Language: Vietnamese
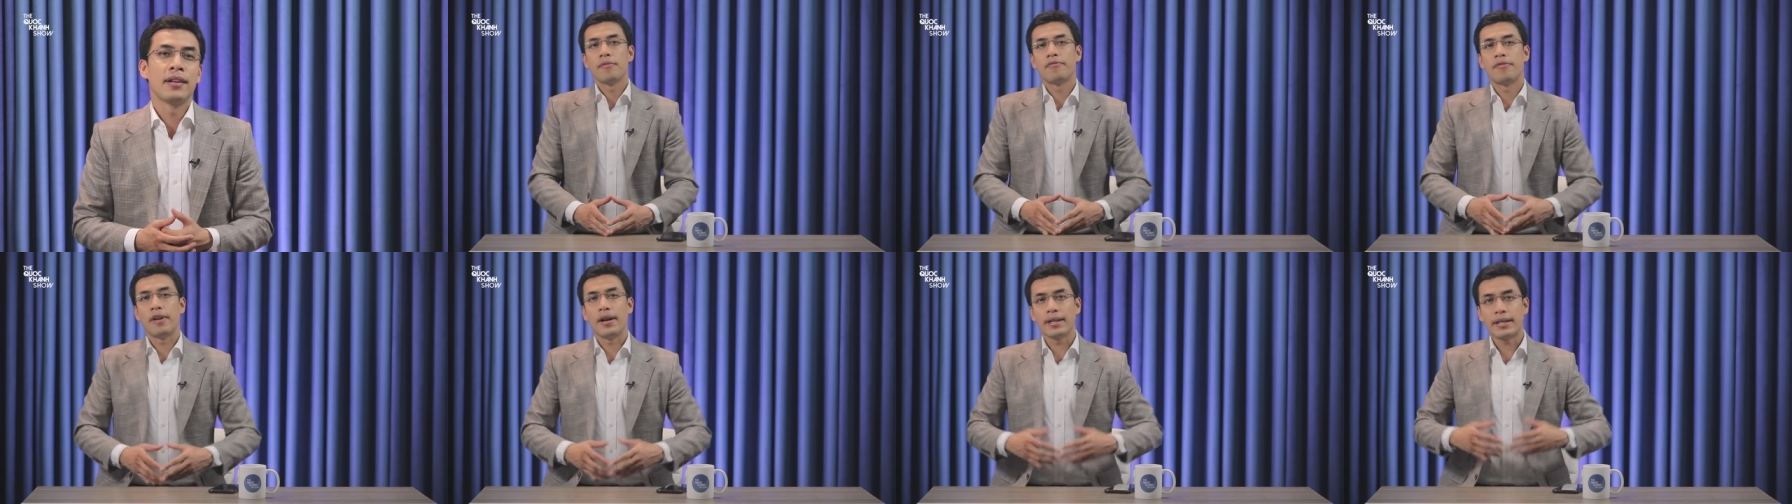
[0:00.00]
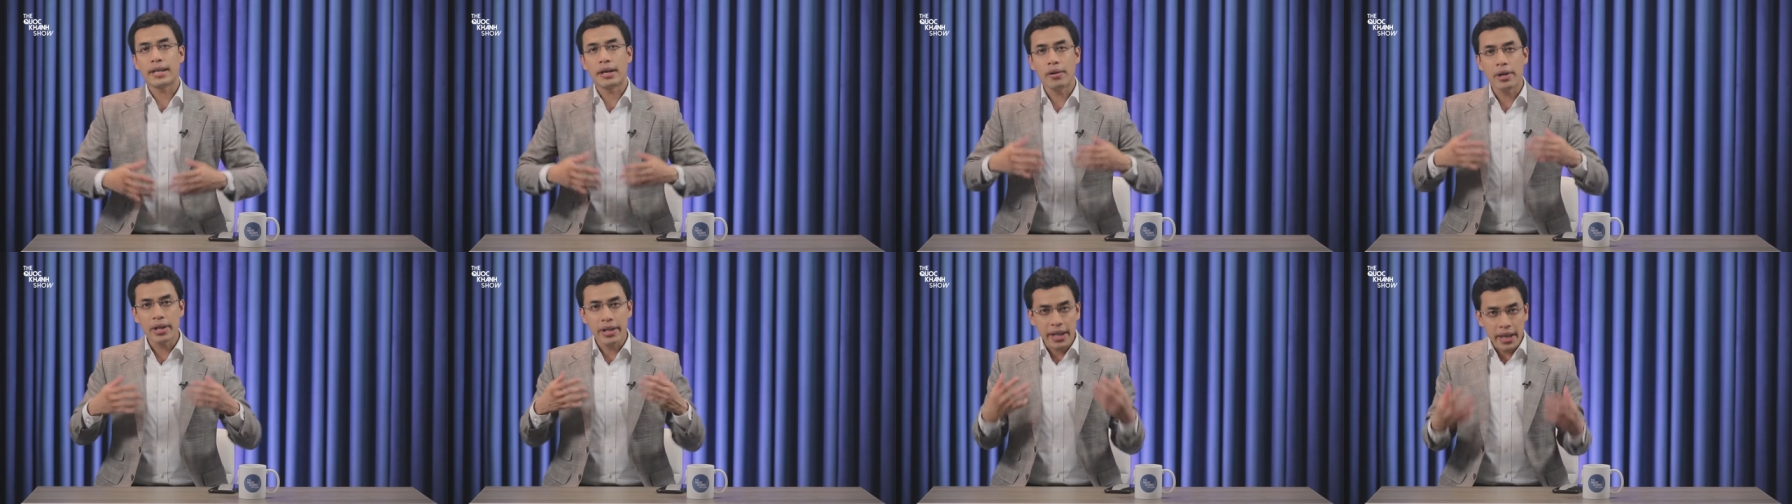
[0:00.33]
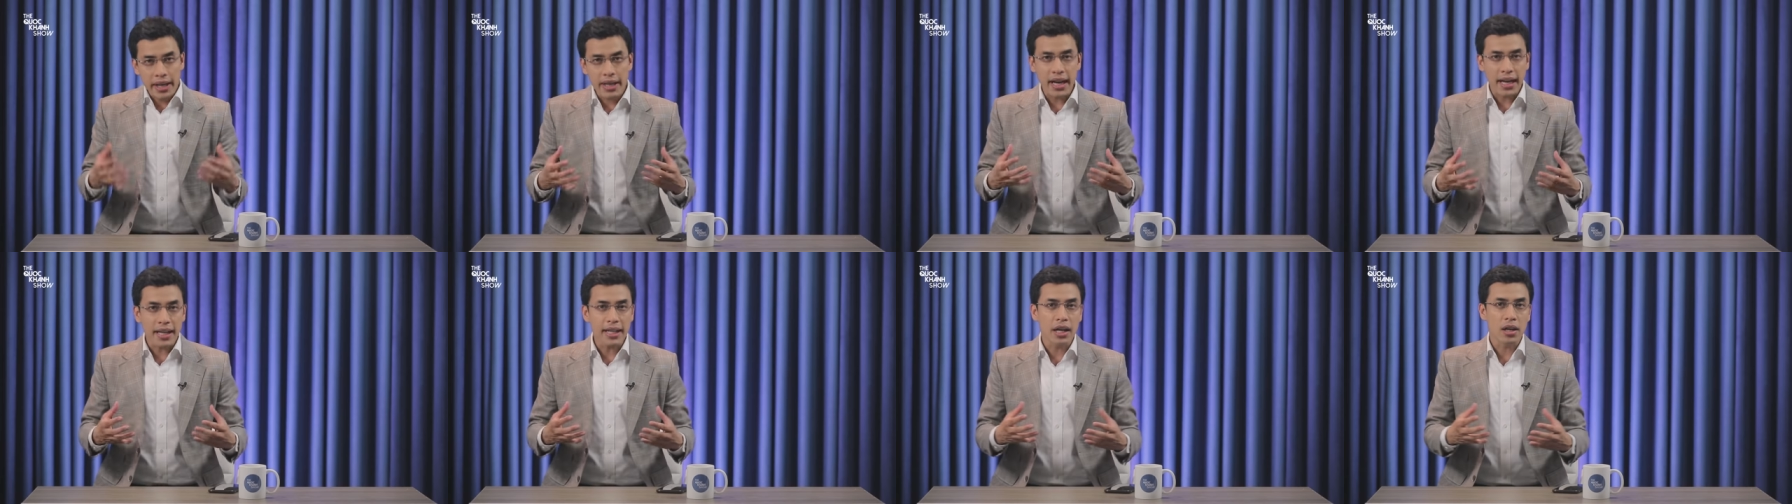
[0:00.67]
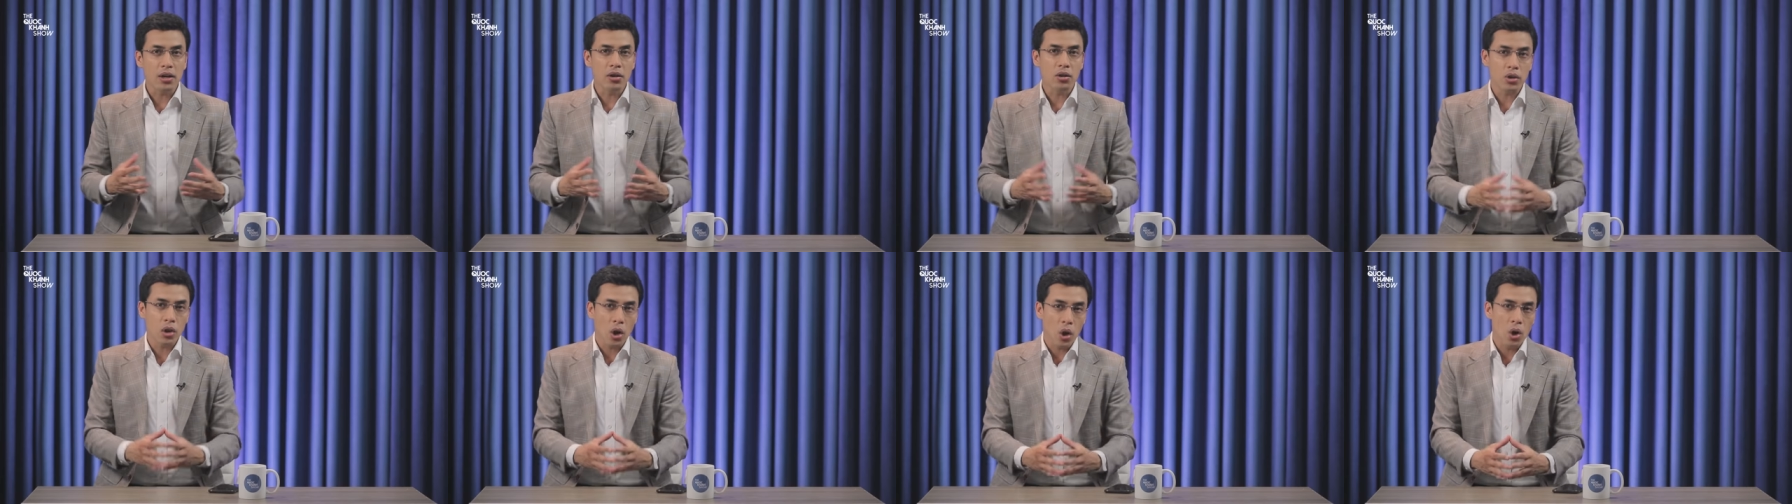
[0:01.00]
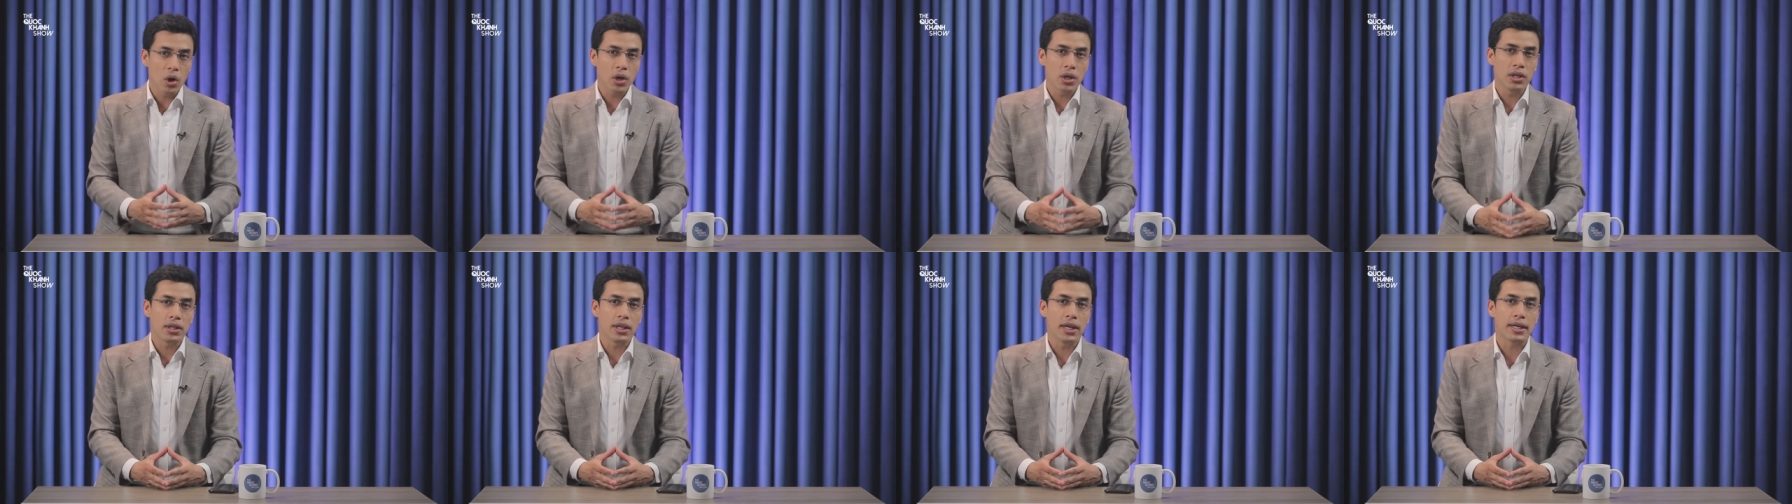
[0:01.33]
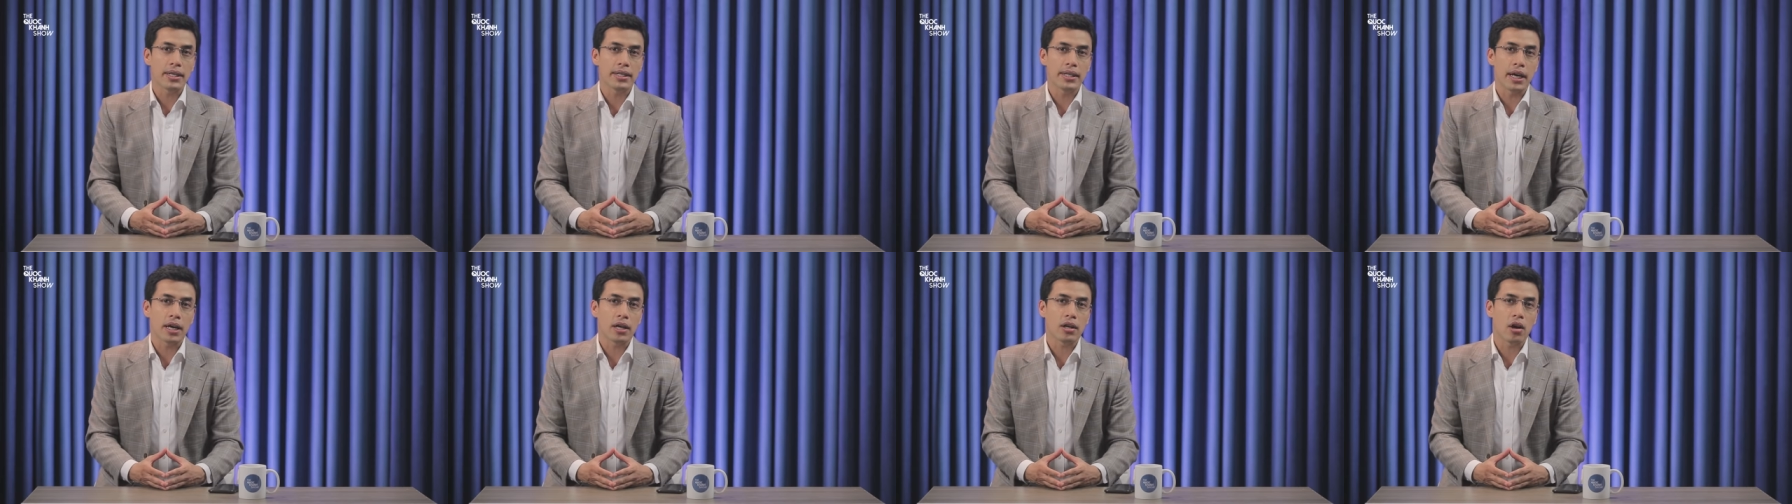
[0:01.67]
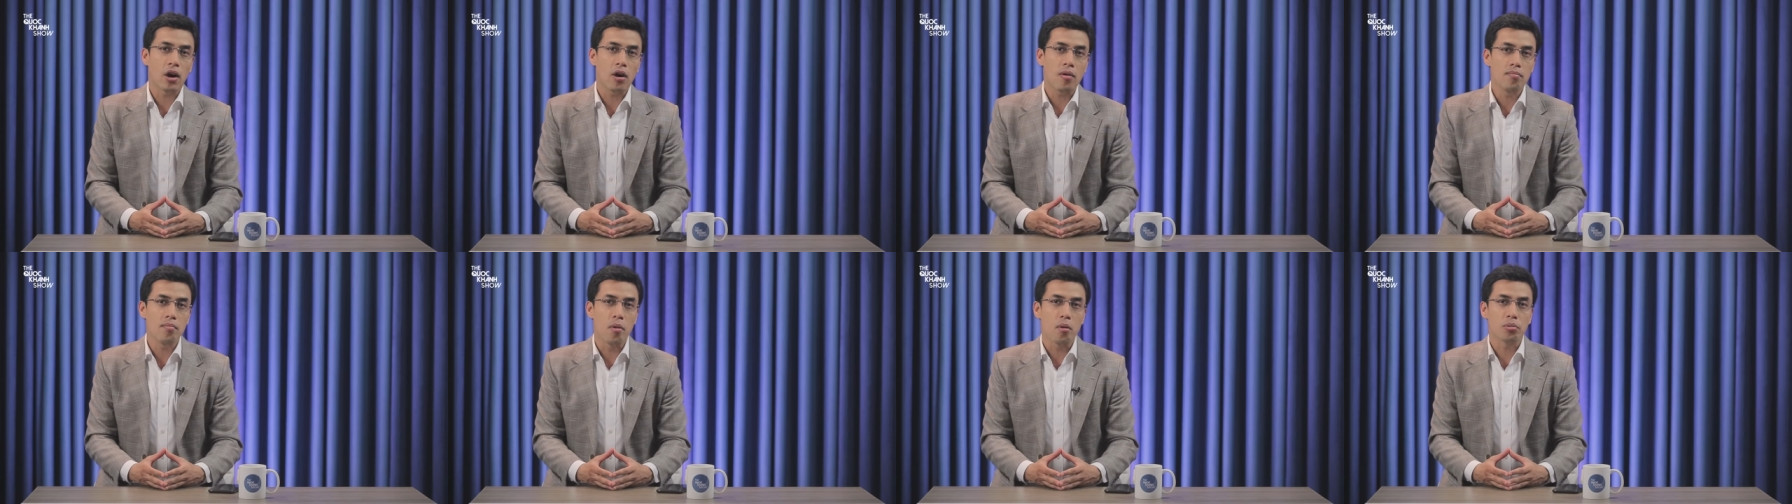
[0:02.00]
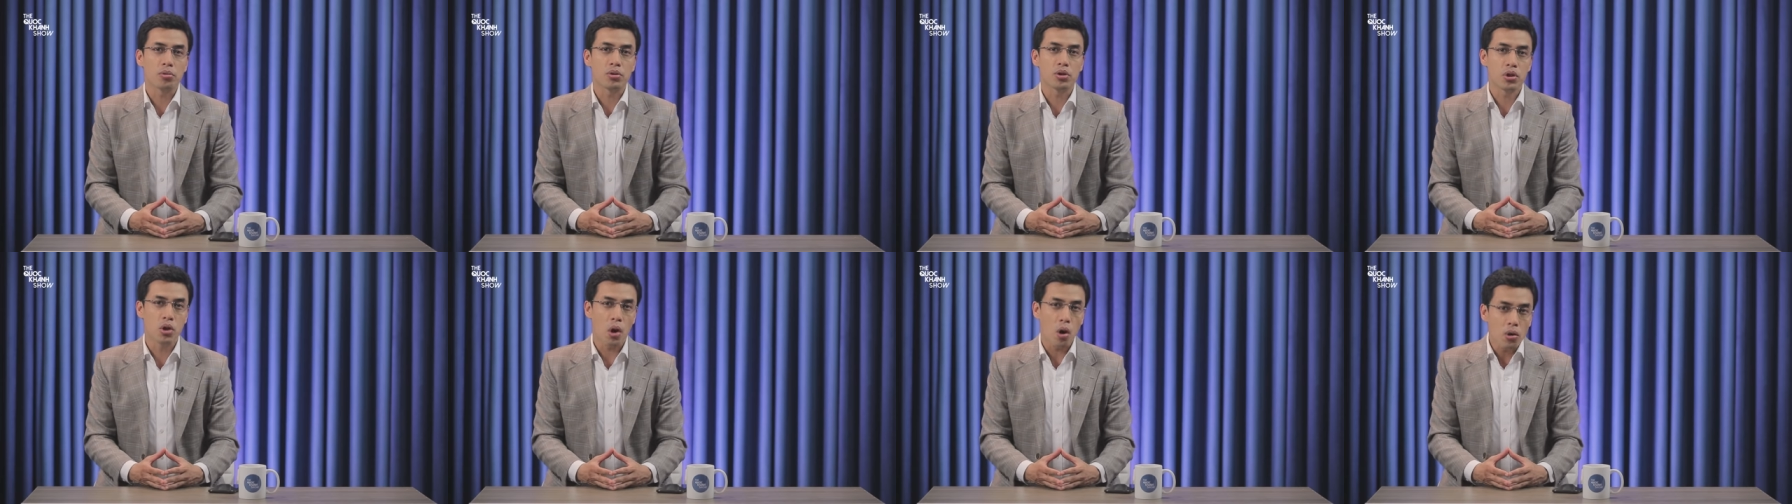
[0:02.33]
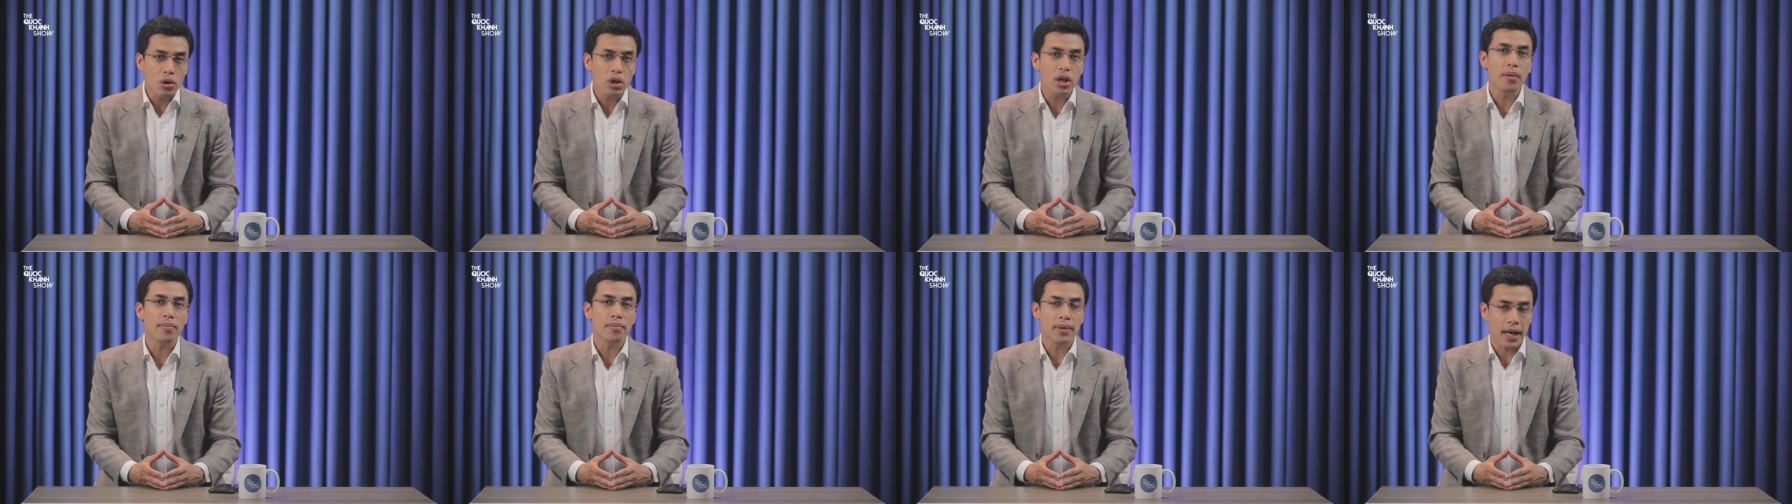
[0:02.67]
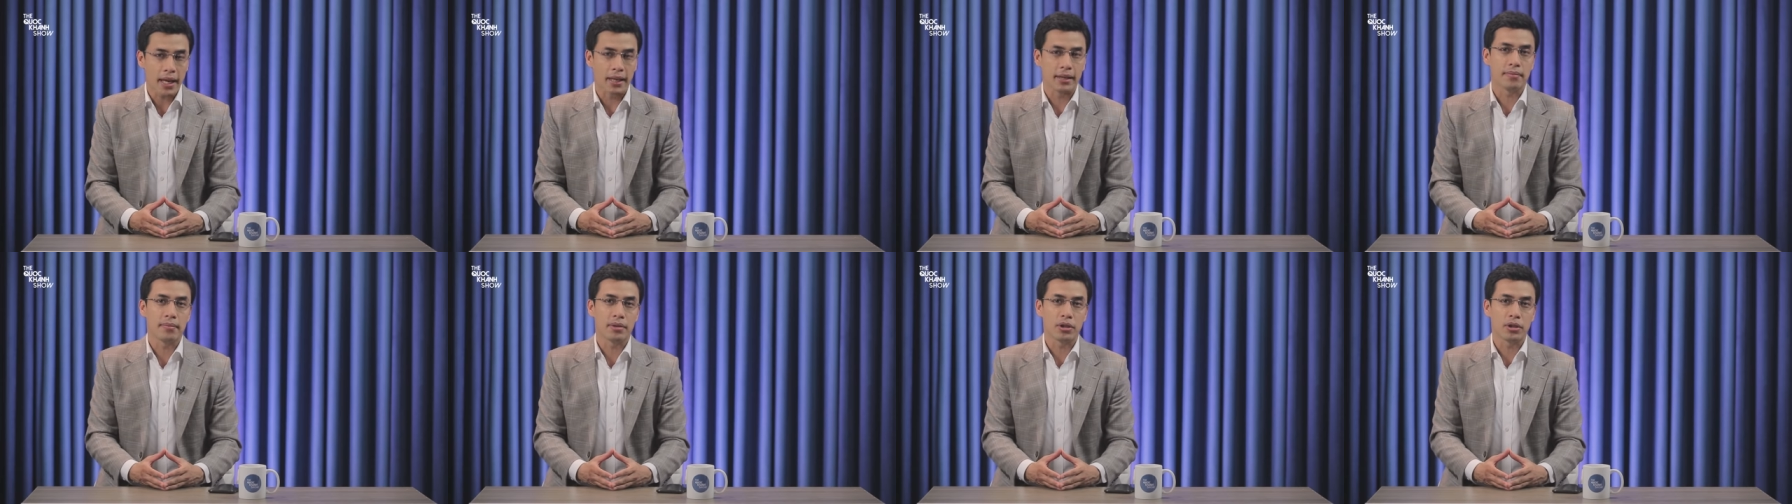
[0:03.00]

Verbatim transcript: Vậy theo ý kiến cá nhân của tôi thì sẽ có một số nhóm ngành